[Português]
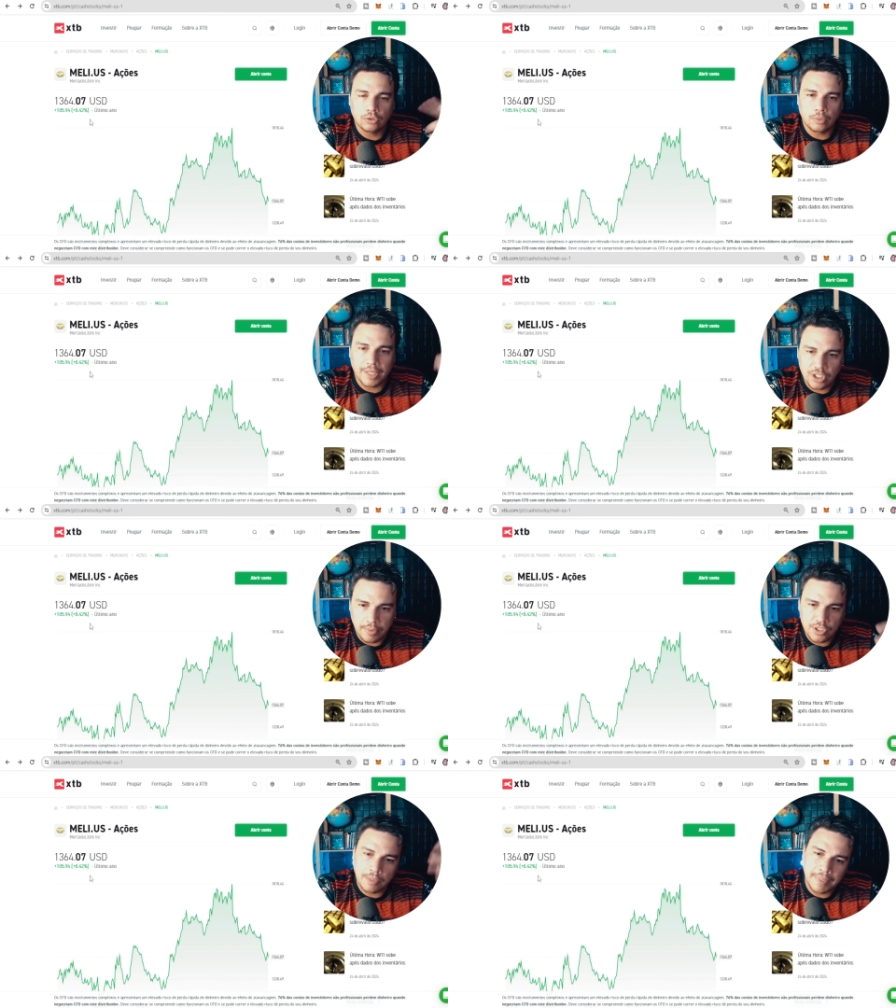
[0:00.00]

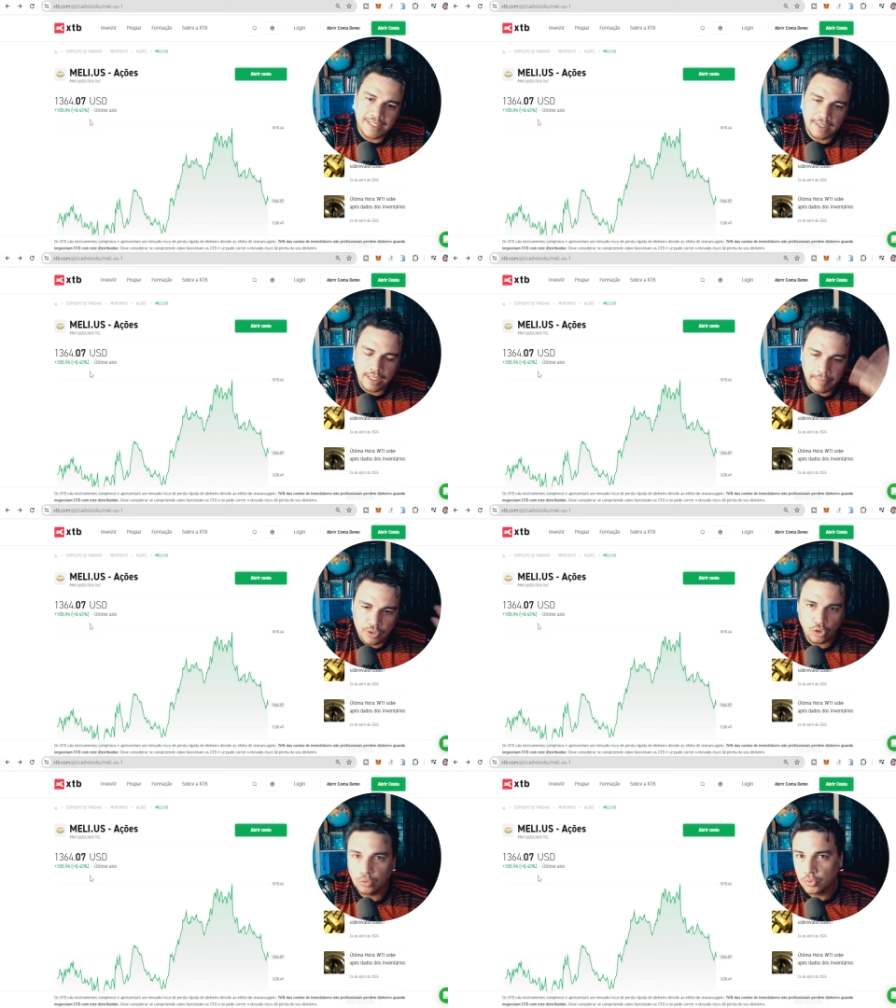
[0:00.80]
automaticamente a empresa ganha,
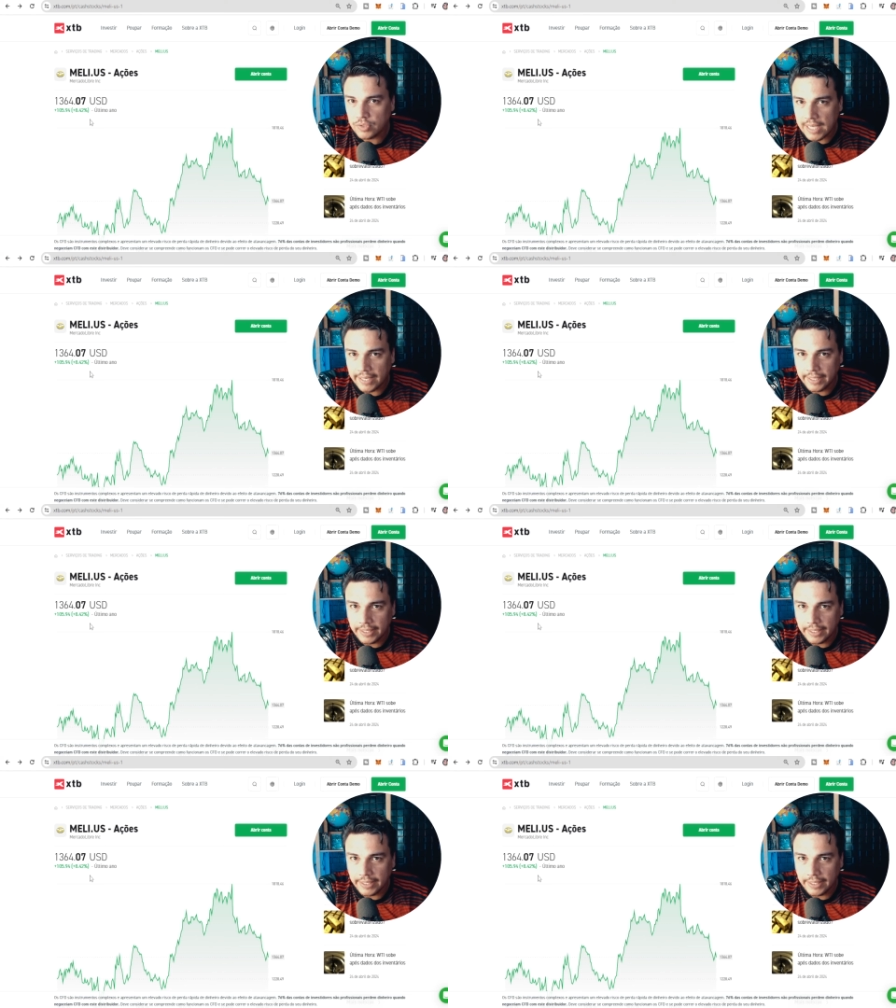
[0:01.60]
mas todo mundo sai